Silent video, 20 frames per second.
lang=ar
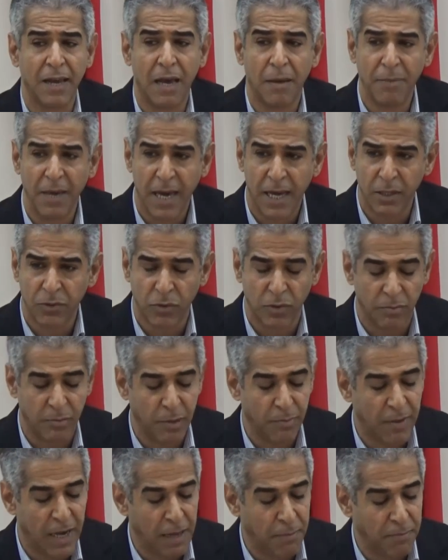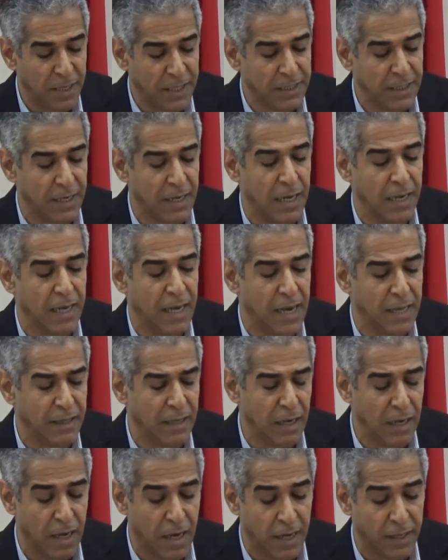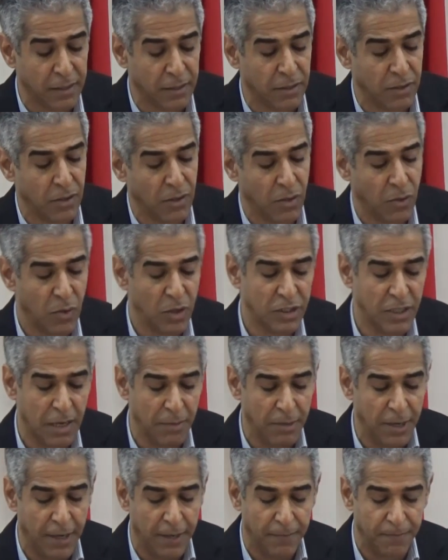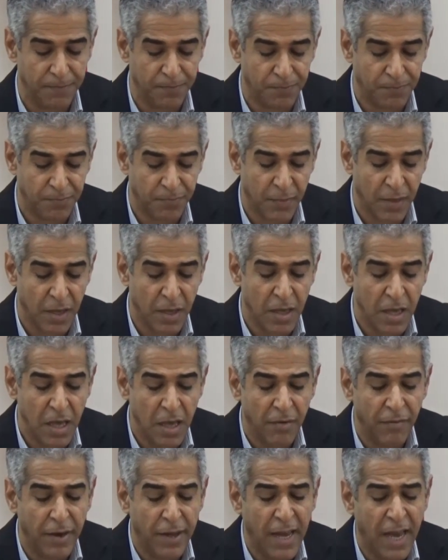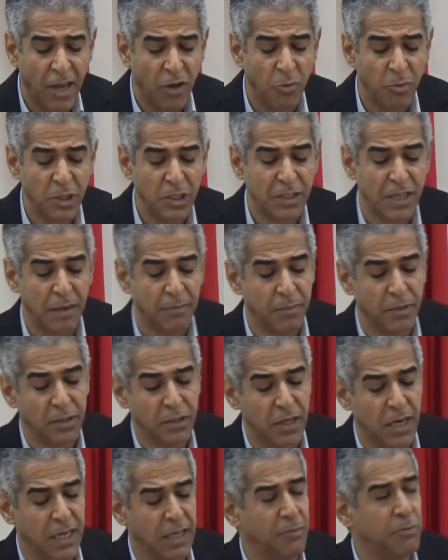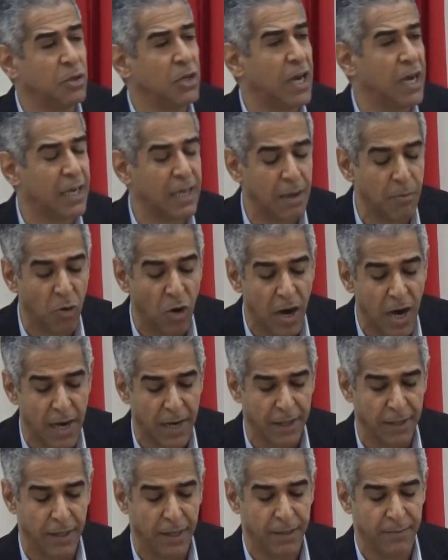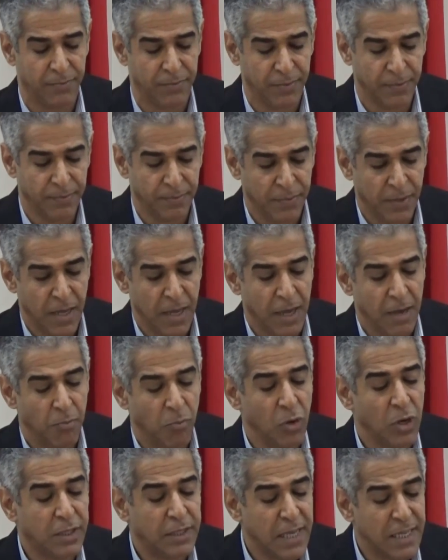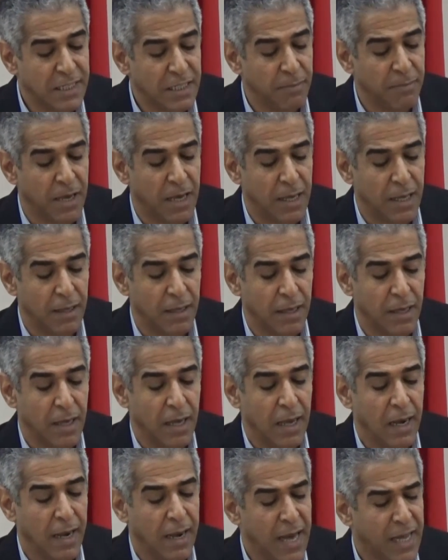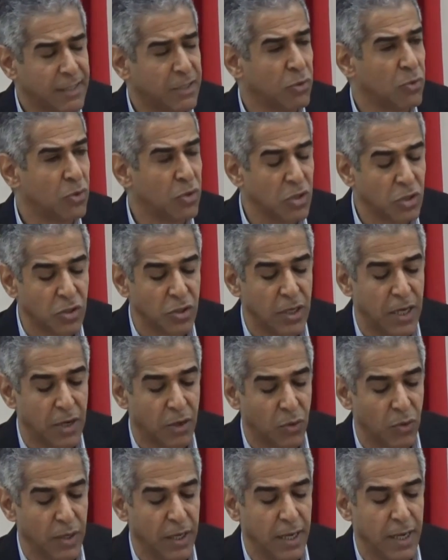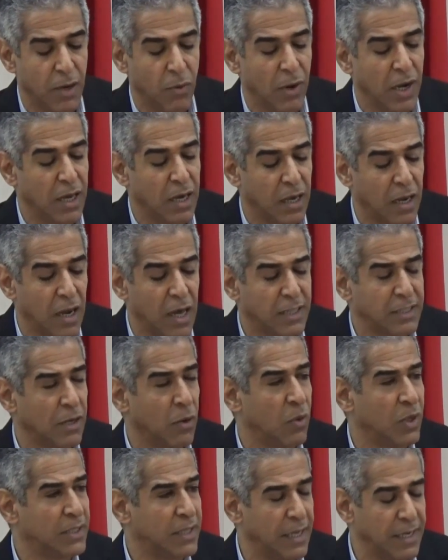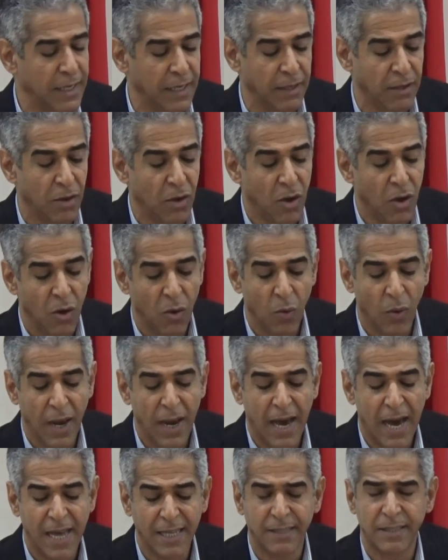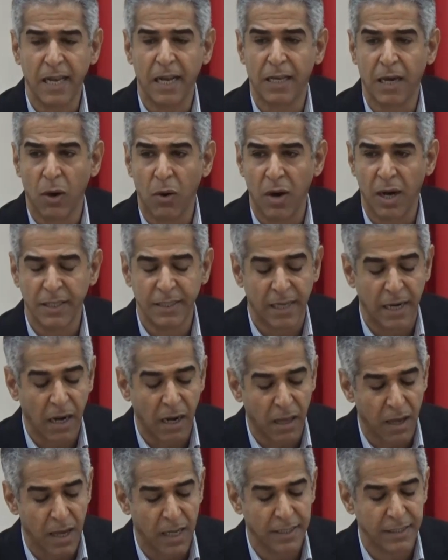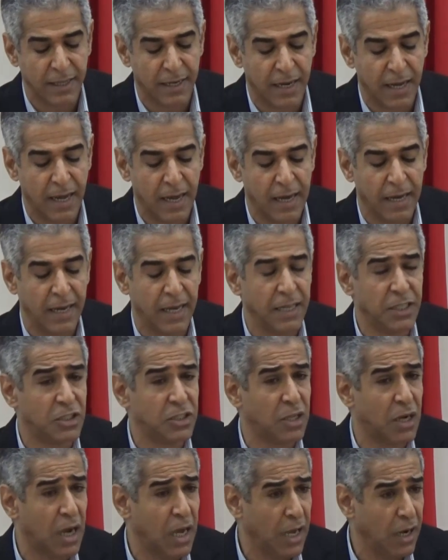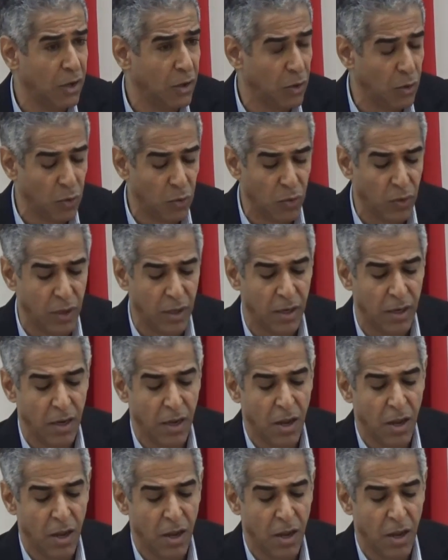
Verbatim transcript: نابعة من محبتنا لهذه الأرض وشعبها فنحن من جانبنا كمعارضة ملتزمة لا تنقصنا الرؤية والإخلاص الوطني ولا حتى الكوادر القادرة على اجتراح الحلول